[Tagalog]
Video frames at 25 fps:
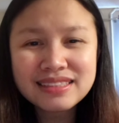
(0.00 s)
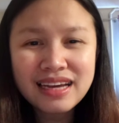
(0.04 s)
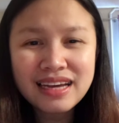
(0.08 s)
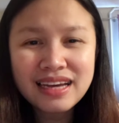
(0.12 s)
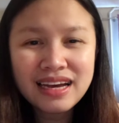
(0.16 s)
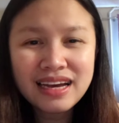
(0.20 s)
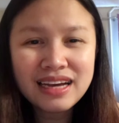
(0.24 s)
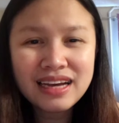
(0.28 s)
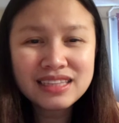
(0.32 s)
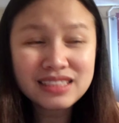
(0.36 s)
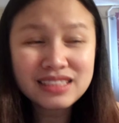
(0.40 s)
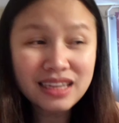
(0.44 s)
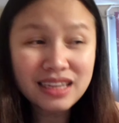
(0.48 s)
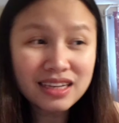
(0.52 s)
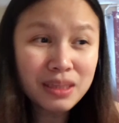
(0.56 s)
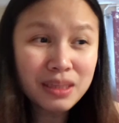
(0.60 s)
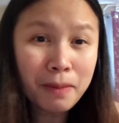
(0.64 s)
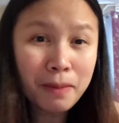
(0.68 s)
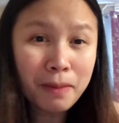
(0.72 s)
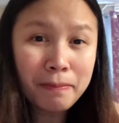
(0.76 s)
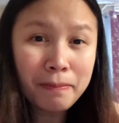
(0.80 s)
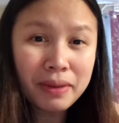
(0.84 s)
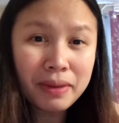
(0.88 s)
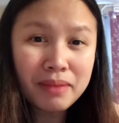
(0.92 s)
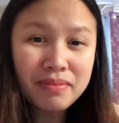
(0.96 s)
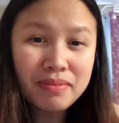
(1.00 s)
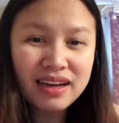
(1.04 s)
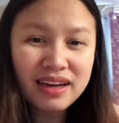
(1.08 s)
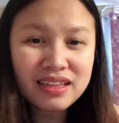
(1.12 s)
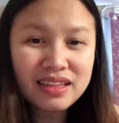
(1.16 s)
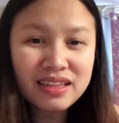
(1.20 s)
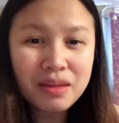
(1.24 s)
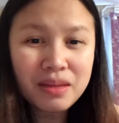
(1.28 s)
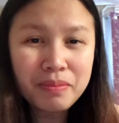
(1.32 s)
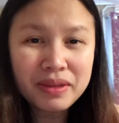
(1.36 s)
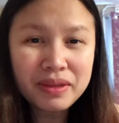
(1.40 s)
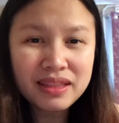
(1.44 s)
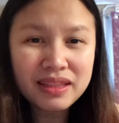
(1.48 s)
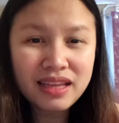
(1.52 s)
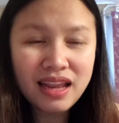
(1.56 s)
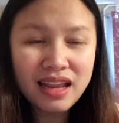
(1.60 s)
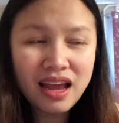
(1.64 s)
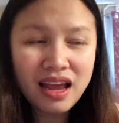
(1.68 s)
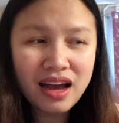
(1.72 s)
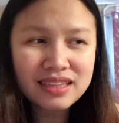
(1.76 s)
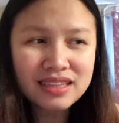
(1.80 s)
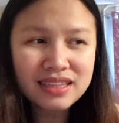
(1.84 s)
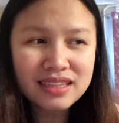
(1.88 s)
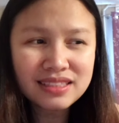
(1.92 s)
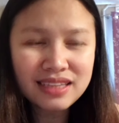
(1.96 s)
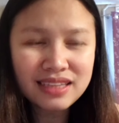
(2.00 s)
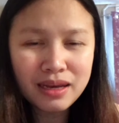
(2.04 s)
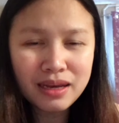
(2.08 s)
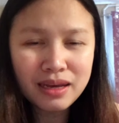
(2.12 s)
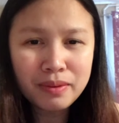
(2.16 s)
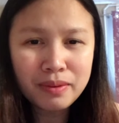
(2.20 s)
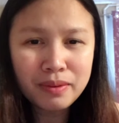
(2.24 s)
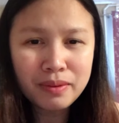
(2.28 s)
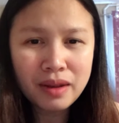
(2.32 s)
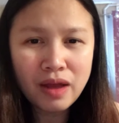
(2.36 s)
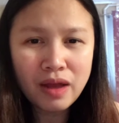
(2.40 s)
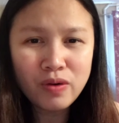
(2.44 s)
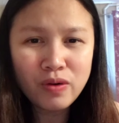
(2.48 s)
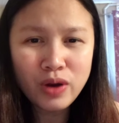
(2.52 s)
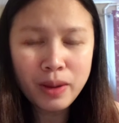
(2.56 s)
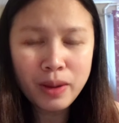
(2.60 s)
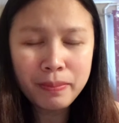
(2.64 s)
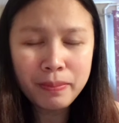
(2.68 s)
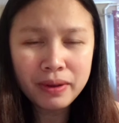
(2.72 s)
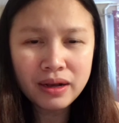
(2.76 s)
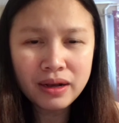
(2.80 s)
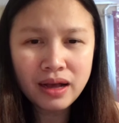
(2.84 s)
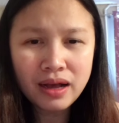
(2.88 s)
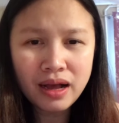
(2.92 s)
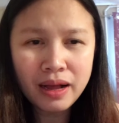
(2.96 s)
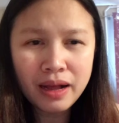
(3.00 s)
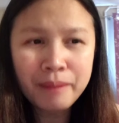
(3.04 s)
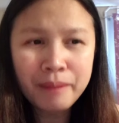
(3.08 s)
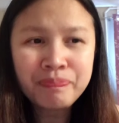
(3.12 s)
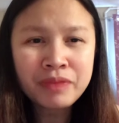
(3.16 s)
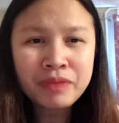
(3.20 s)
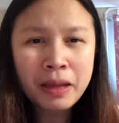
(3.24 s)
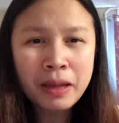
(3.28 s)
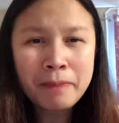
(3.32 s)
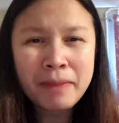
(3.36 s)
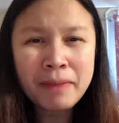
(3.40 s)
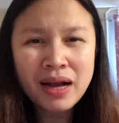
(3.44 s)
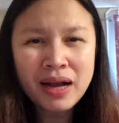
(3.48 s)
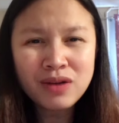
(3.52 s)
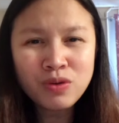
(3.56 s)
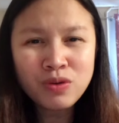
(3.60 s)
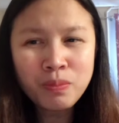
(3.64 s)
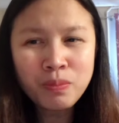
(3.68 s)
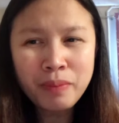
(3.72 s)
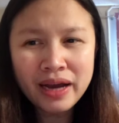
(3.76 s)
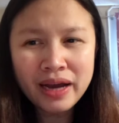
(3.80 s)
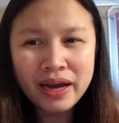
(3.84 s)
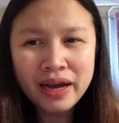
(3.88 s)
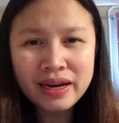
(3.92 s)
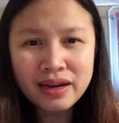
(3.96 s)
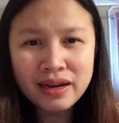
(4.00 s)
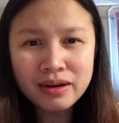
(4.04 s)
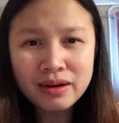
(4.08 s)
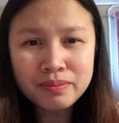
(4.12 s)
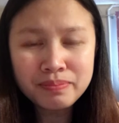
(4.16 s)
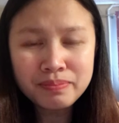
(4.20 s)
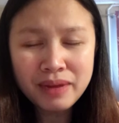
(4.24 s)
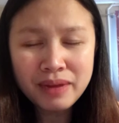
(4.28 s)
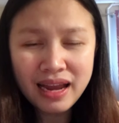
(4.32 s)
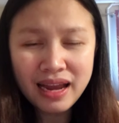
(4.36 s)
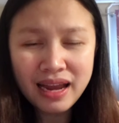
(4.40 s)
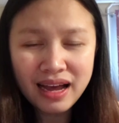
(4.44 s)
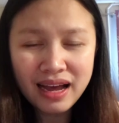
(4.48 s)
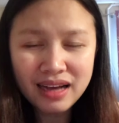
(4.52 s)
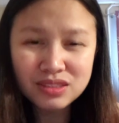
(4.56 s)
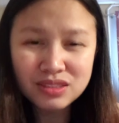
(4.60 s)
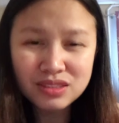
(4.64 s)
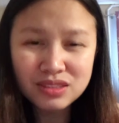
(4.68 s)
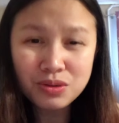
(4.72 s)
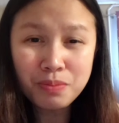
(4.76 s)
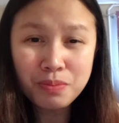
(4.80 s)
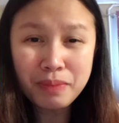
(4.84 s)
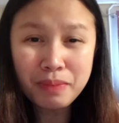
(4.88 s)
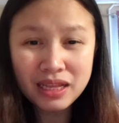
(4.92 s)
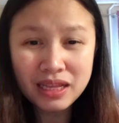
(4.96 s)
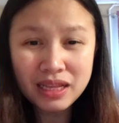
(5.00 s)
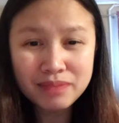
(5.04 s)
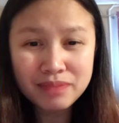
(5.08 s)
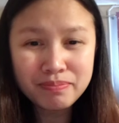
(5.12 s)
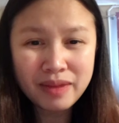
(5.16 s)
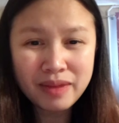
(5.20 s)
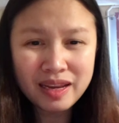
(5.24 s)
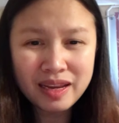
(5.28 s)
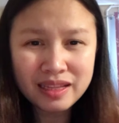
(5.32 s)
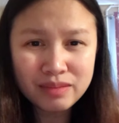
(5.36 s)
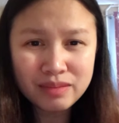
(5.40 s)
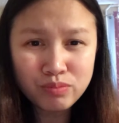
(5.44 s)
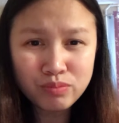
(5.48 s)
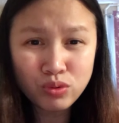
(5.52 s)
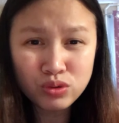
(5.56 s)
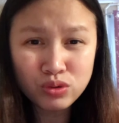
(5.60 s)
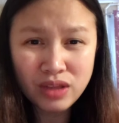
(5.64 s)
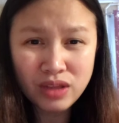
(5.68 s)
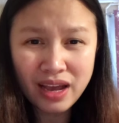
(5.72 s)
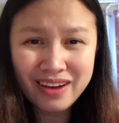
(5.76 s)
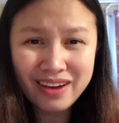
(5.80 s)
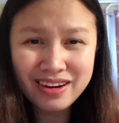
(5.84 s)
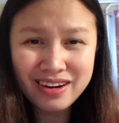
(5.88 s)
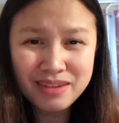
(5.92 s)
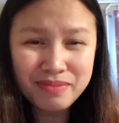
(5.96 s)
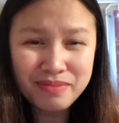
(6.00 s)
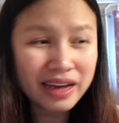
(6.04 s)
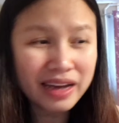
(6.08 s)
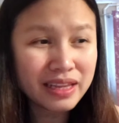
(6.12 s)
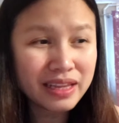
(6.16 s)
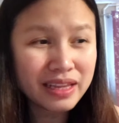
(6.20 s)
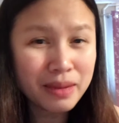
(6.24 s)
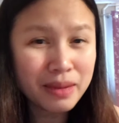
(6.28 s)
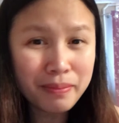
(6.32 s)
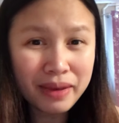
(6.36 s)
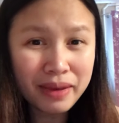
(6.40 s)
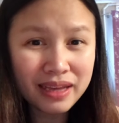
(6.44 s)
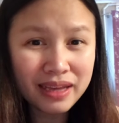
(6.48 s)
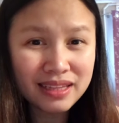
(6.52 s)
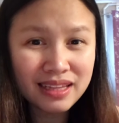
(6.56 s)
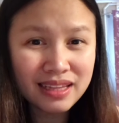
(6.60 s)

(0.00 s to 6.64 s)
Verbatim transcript: Tsaka syempre mga damit nila kasi lalo na pag uh, bagong panganak pa lang, so palit-palit po tayo ng mga damit.